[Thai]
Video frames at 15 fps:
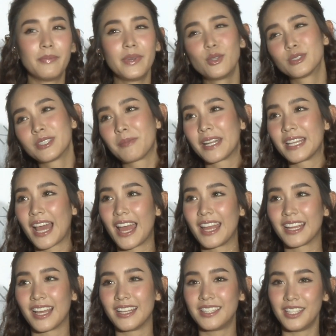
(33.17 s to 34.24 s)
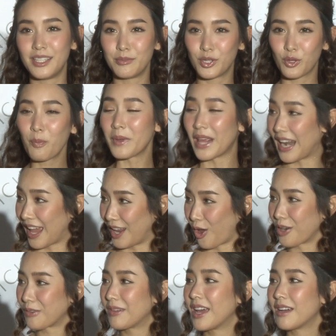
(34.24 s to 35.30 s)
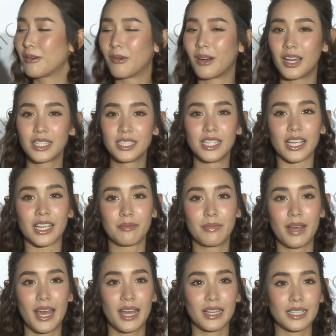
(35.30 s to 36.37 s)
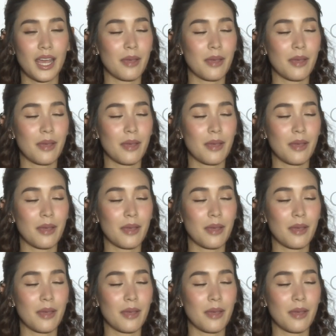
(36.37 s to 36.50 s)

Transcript: ไม่รู้จะบรรยายยังไงทีมนี้ต้องเปลี่ยนหลายล็อตมากเพราะว่าเหนื่อยกันมาก